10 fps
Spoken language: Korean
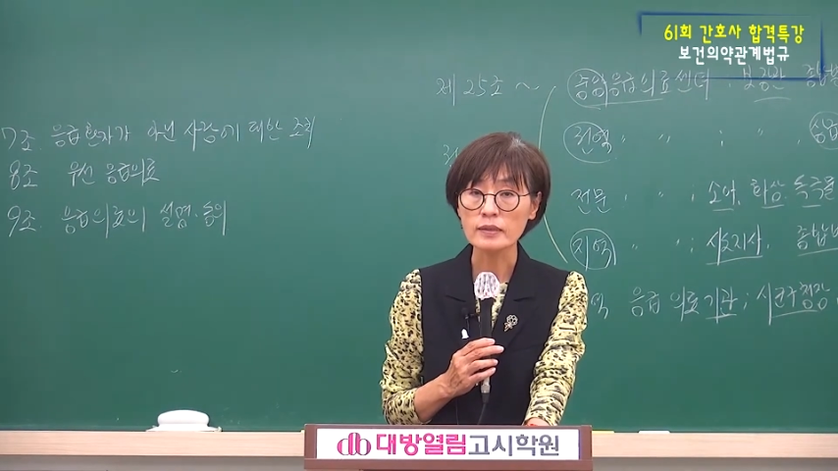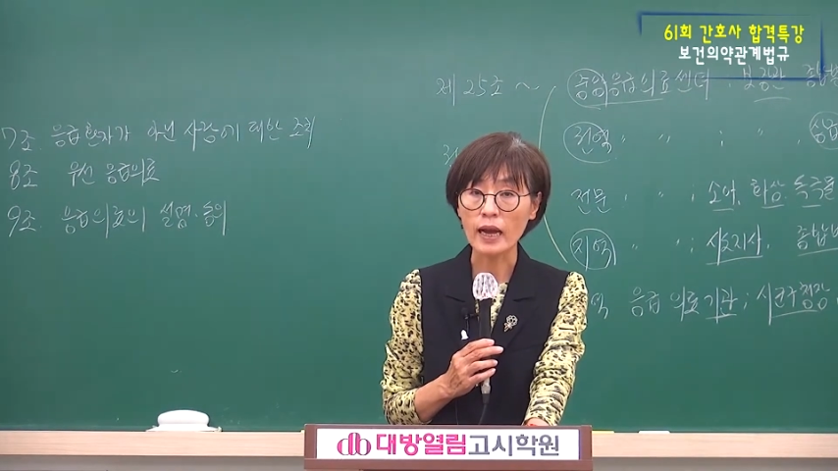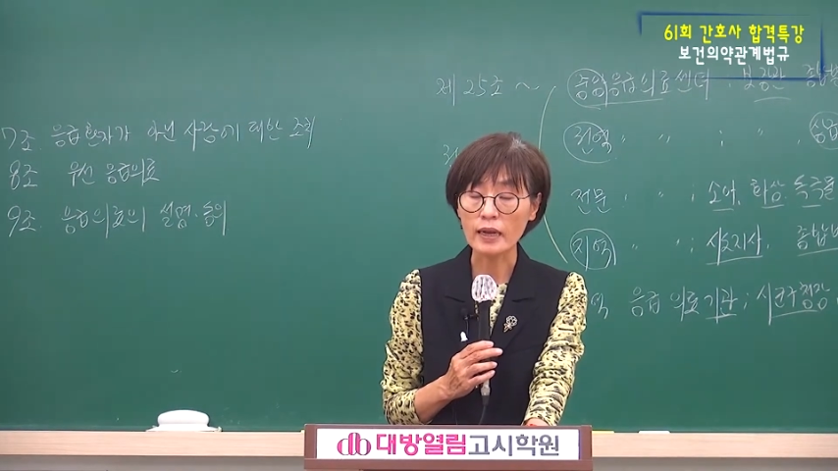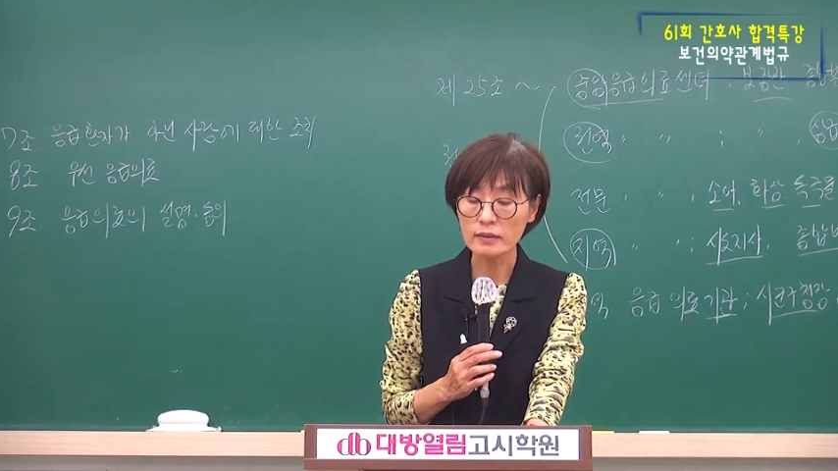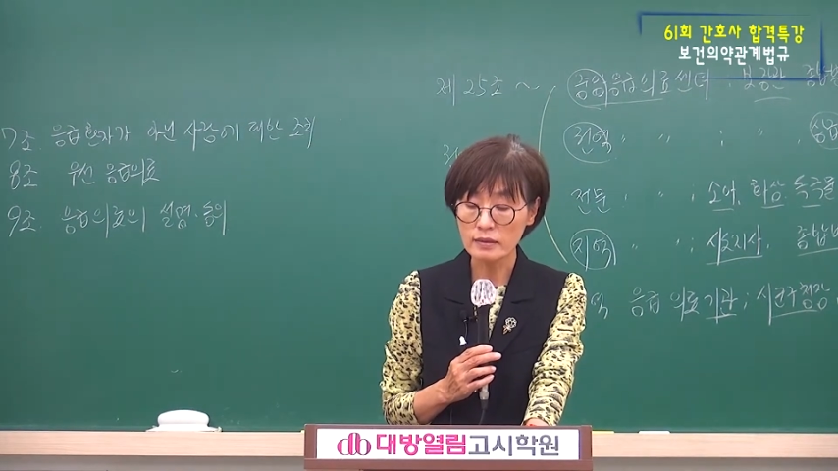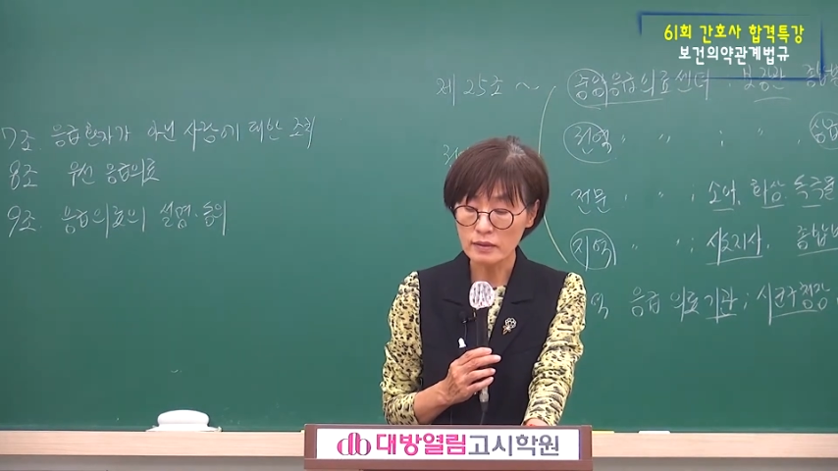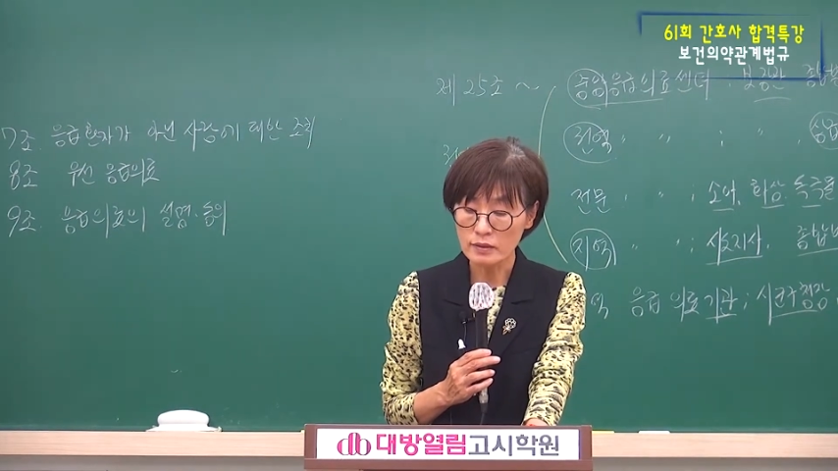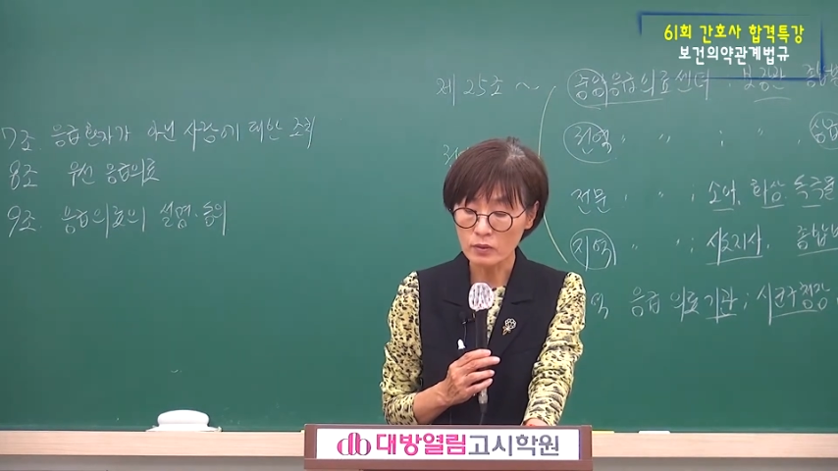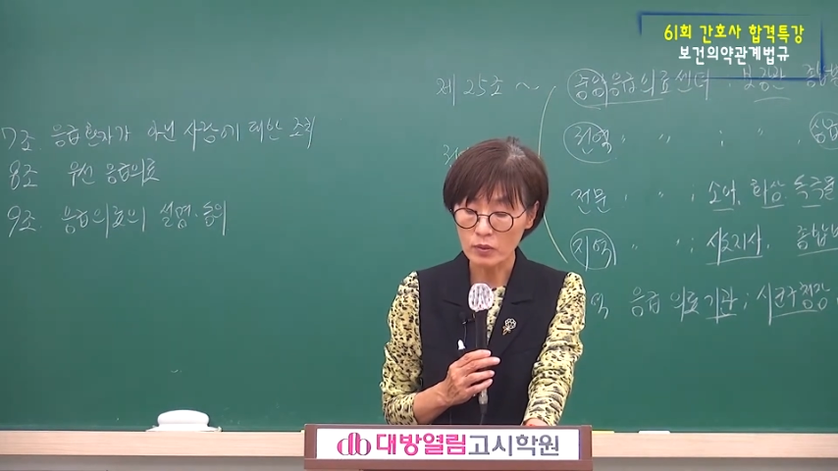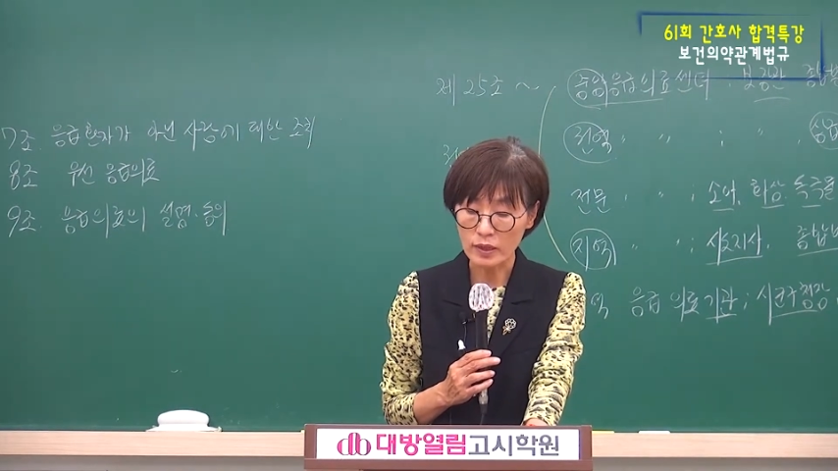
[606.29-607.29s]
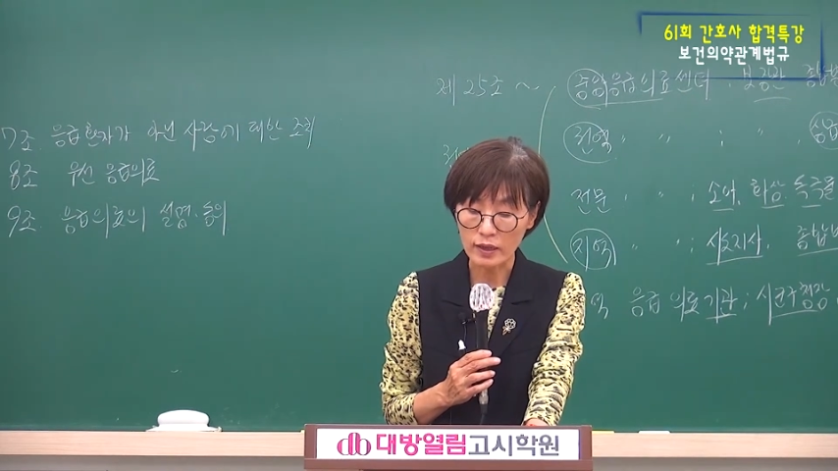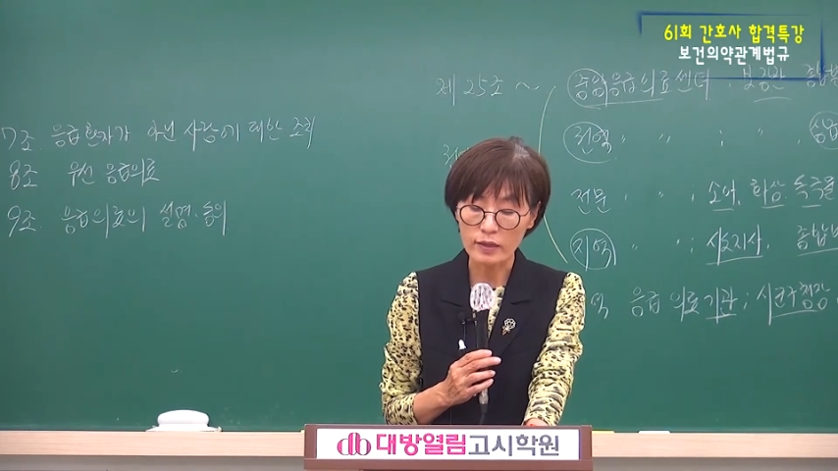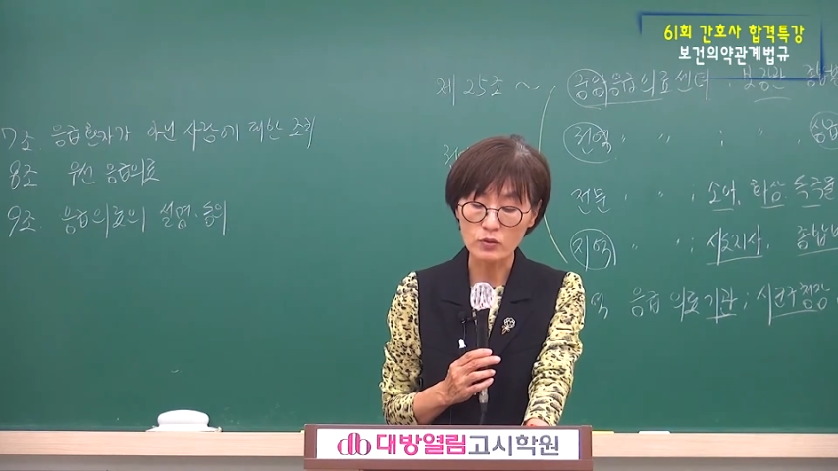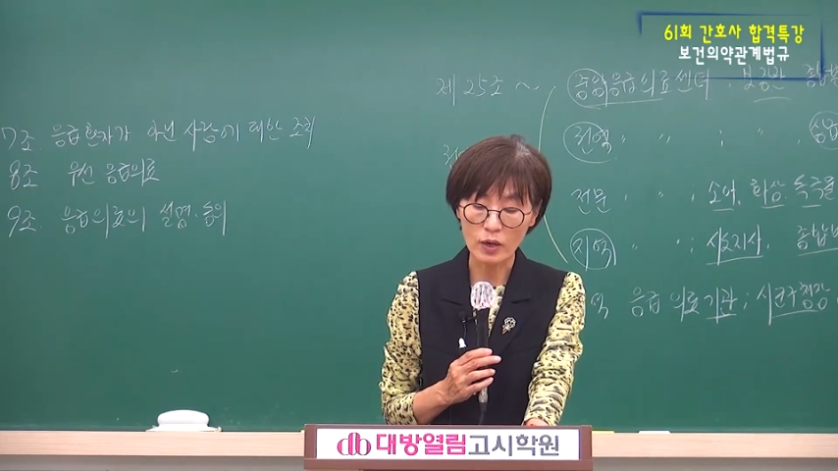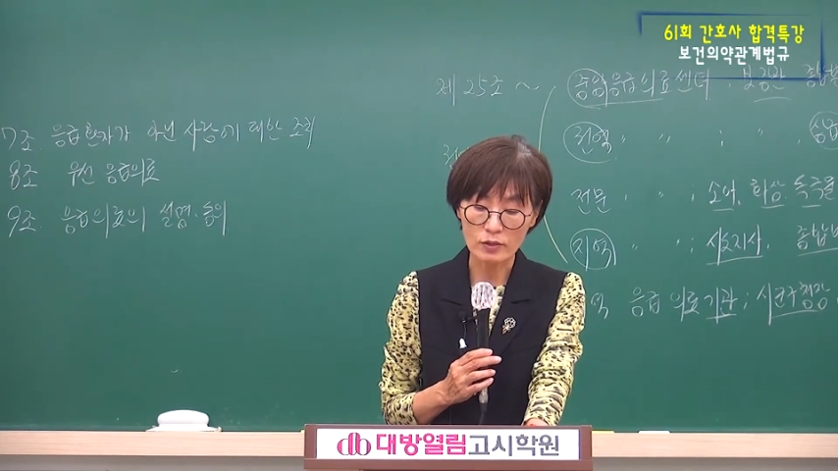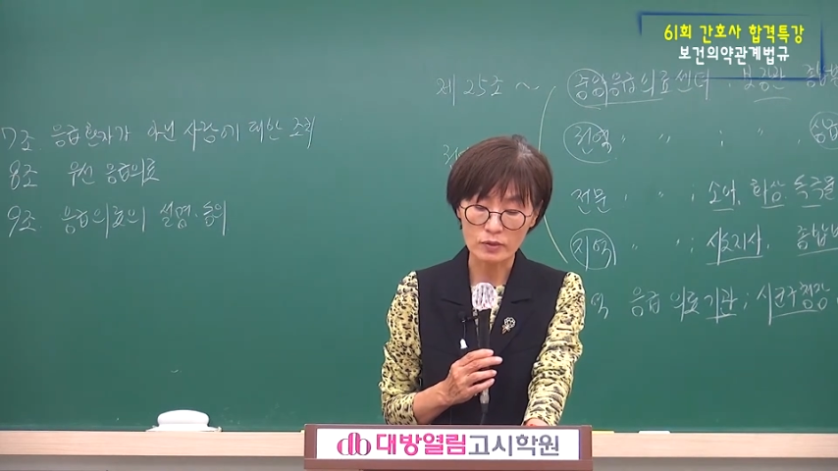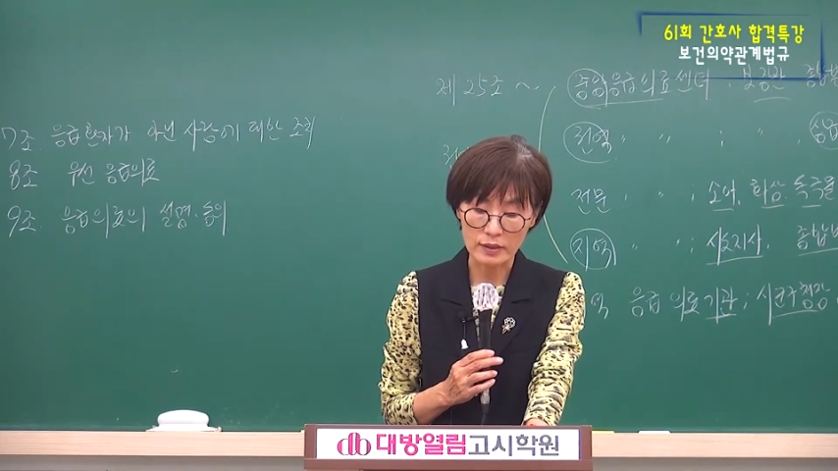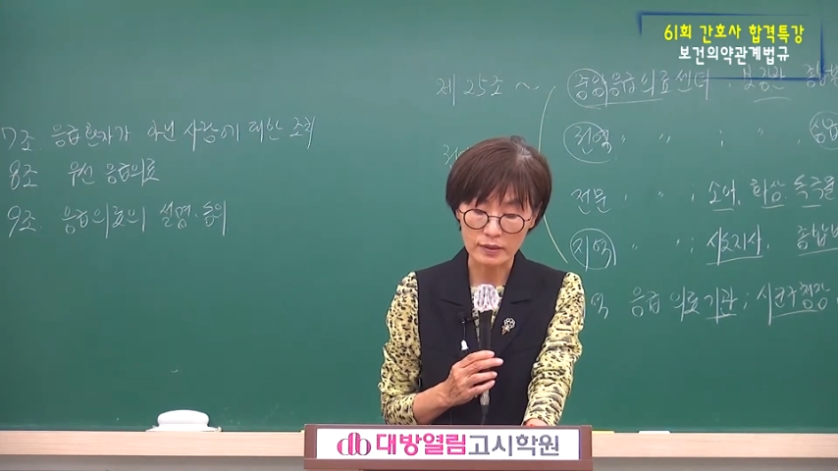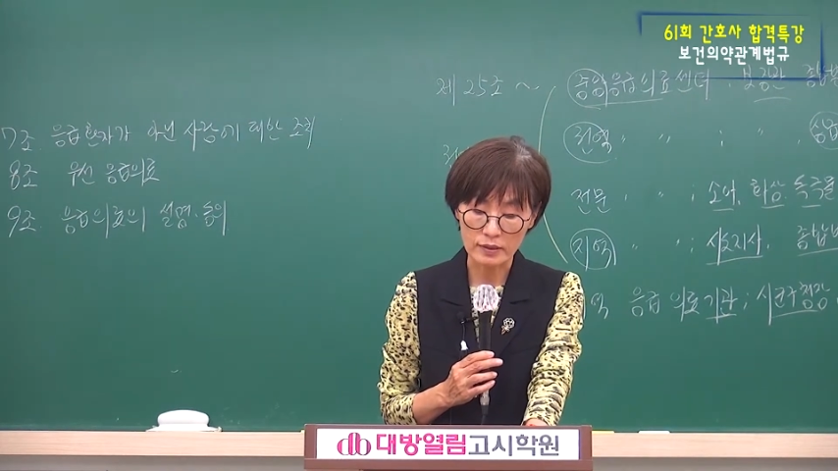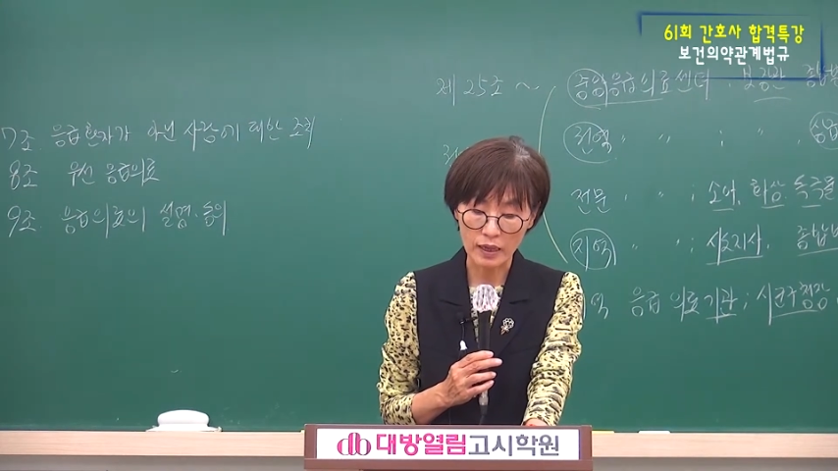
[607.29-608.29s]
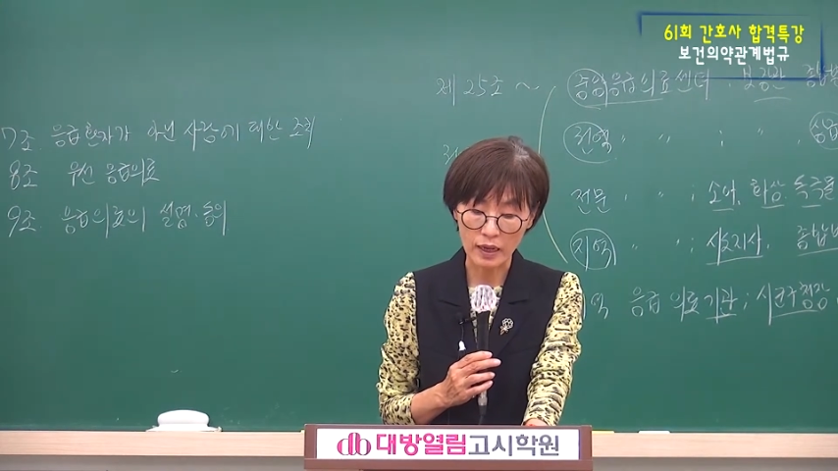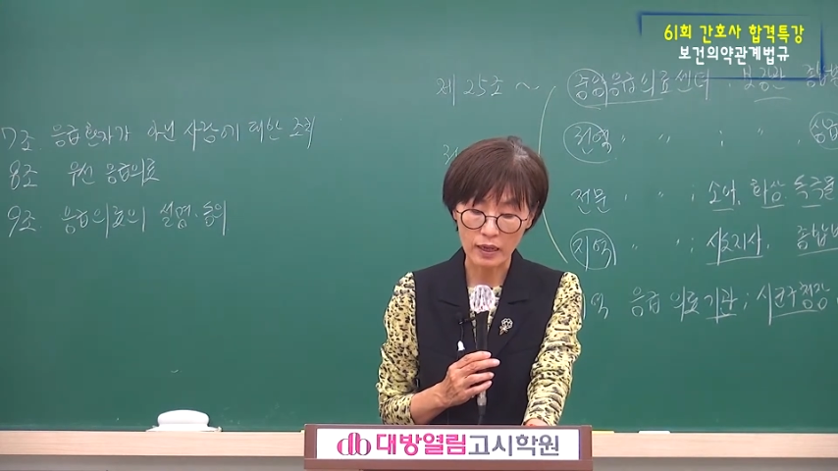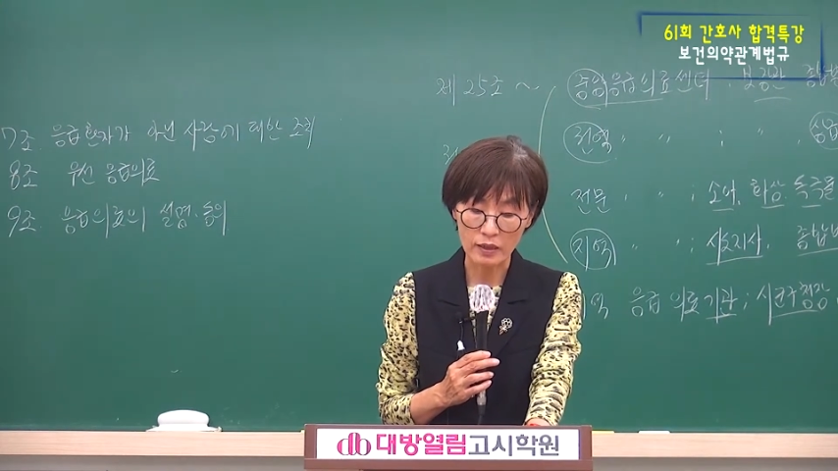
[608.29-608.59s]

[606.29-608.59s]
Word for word: 다른 의료기관에 이송할 수 있다.